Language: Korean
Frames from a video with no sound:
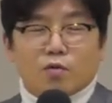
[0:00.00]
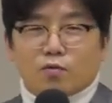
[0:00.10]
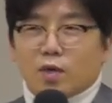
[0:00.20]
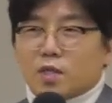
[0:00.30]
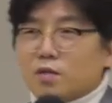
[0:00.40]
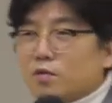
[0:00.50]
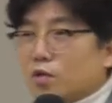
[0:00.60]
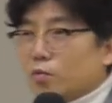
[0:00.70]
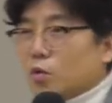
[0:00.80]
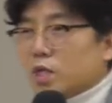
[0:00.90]
고등학생은
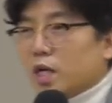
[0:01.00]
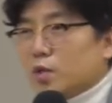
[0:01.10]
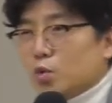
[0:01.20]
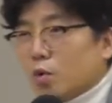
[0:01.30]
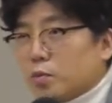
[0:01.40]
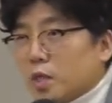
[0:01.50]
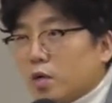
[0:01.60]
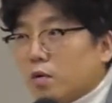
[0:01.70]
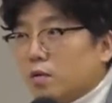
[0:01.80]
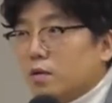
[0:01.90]
의료봉사를 할 수가
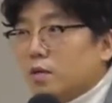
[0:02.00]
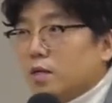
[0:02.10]
없어요.